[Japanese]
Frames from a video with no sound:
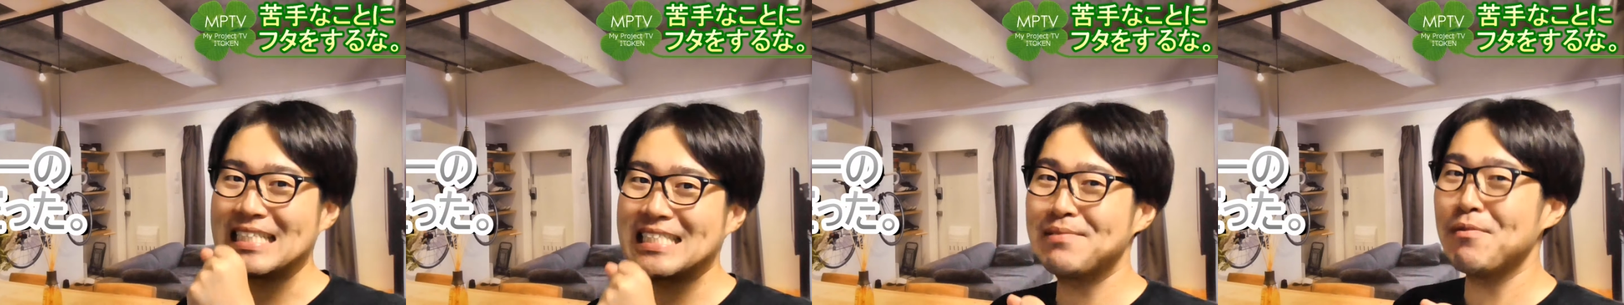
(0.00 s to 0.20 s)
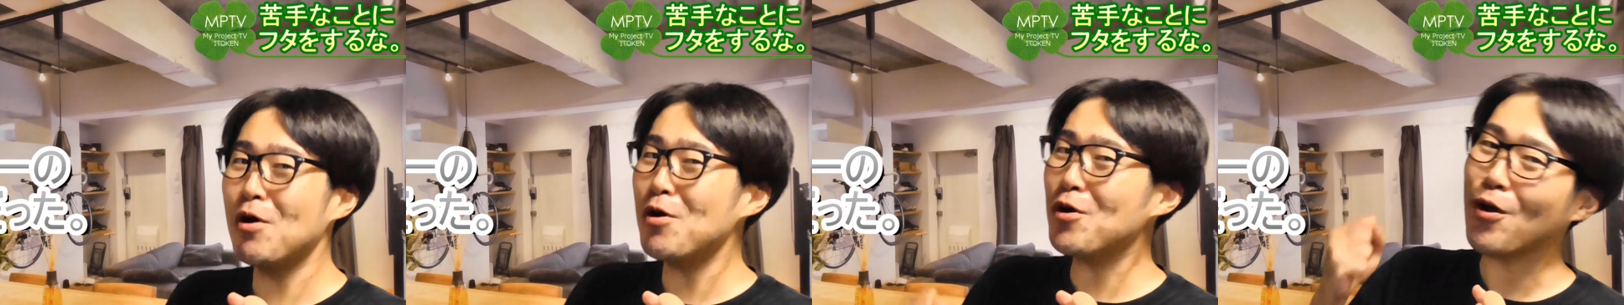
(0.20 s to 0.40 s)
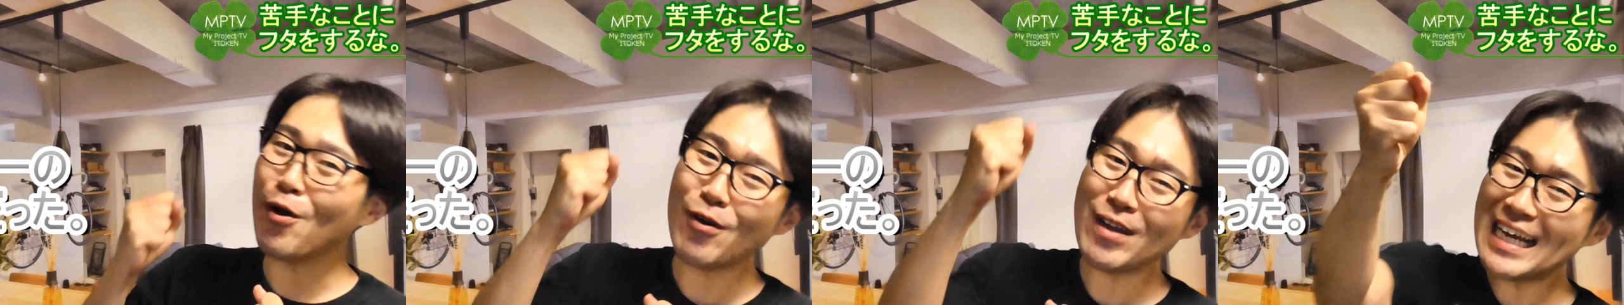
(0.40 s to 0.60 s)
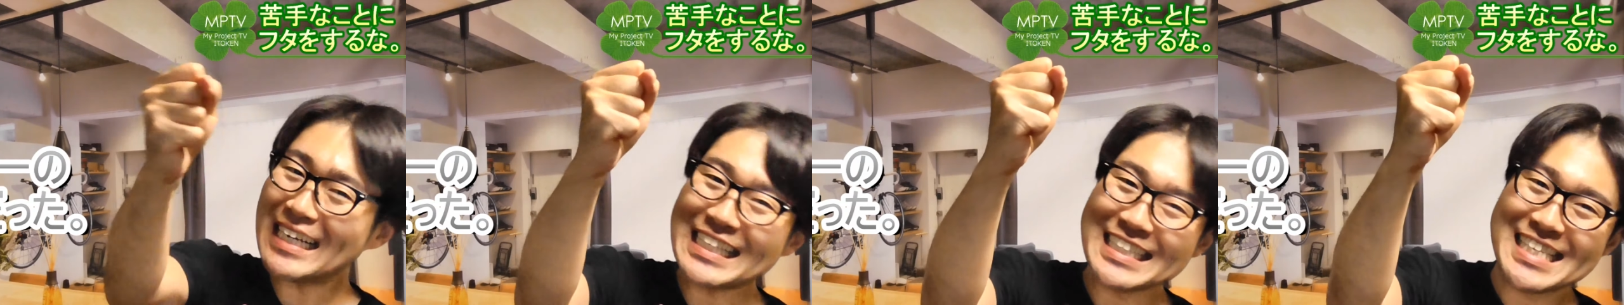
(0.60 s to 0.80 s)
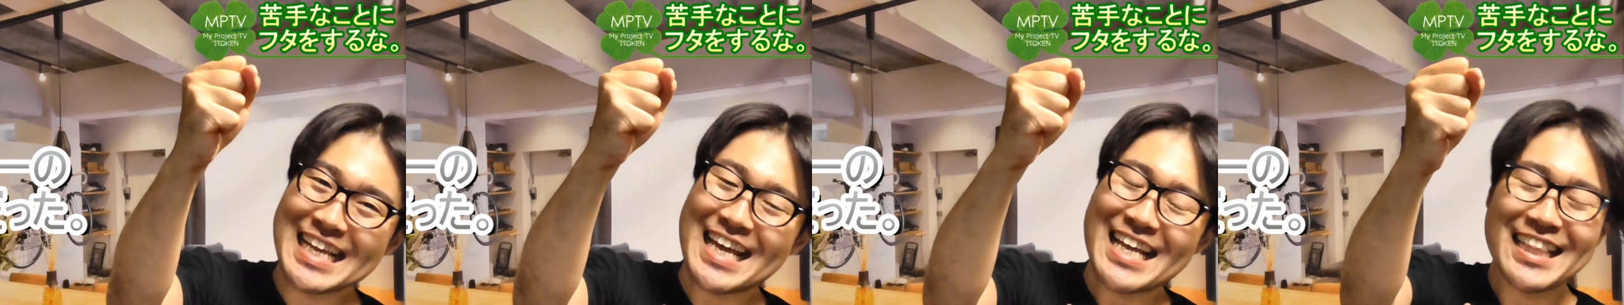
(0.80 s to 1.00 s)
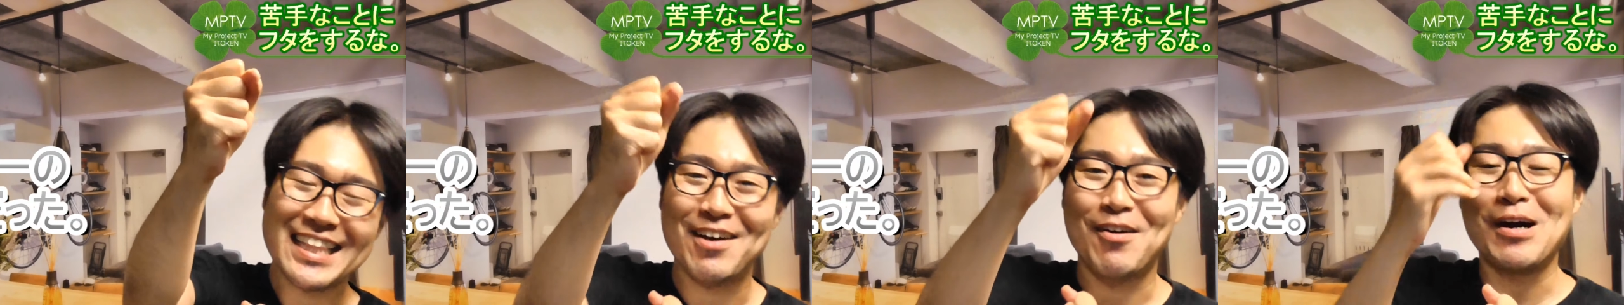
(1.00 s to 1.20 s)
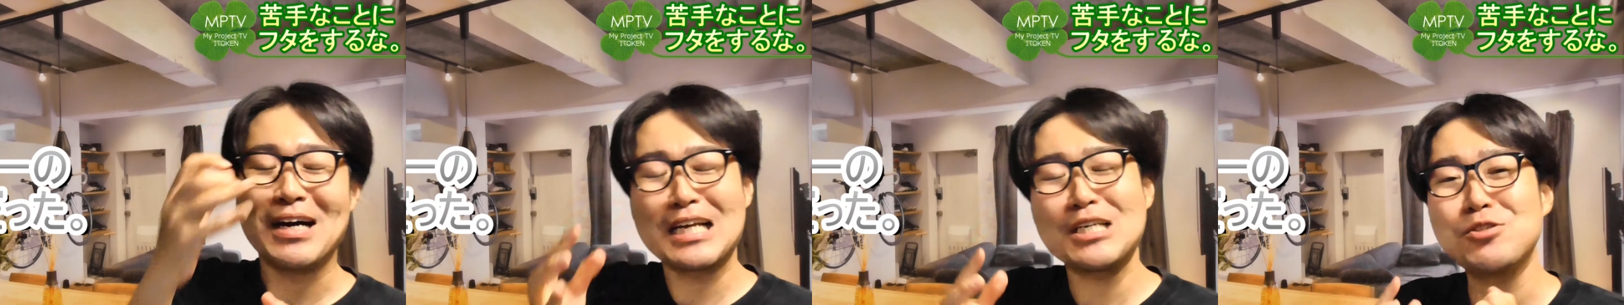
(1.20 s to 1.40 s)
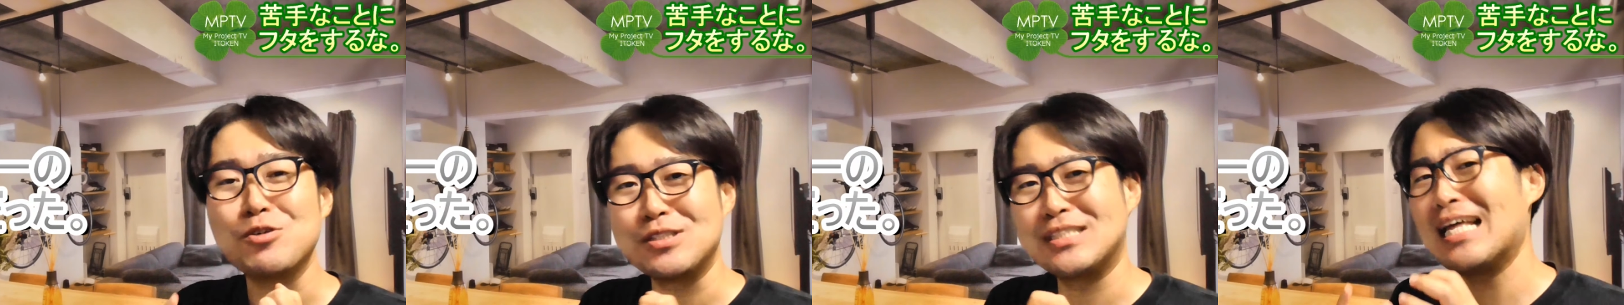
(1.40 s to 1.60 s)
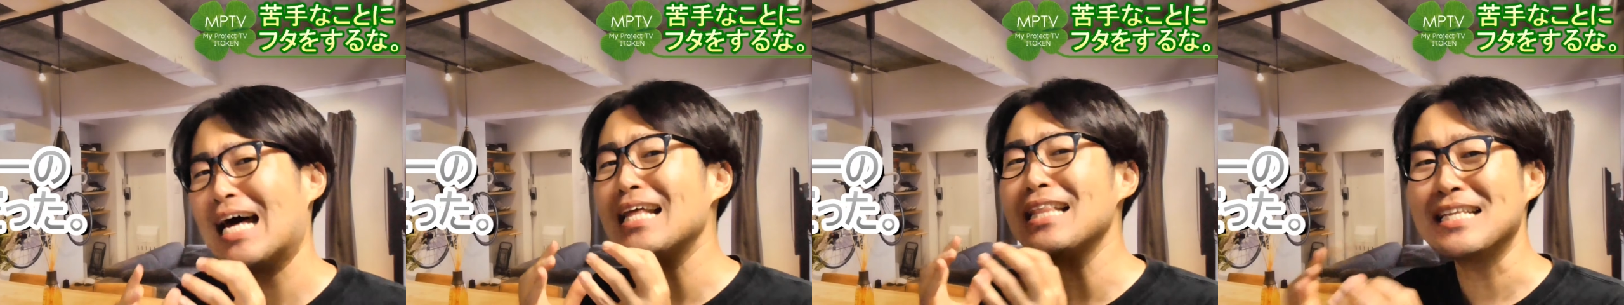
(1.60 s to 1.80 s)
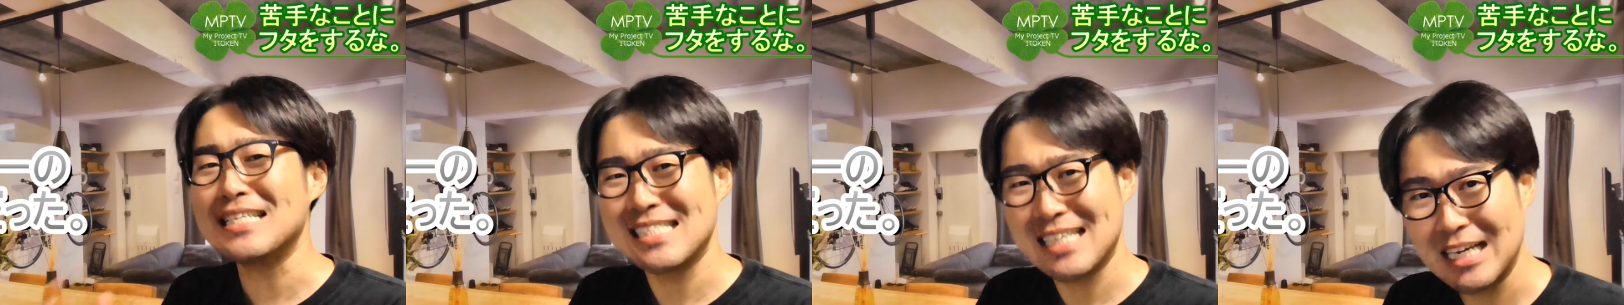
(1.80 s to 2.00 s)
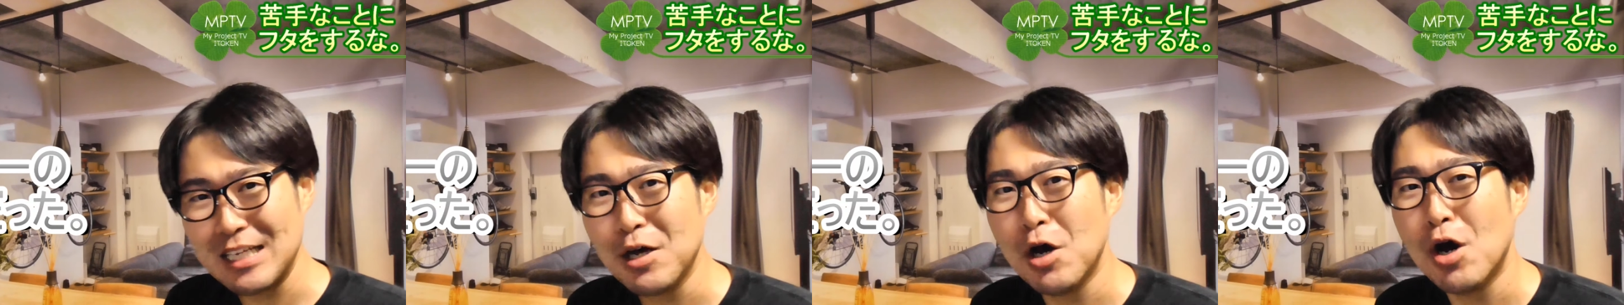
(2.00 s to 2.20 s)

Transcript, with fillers: 質問コーナーだぜってお話をしたんですけ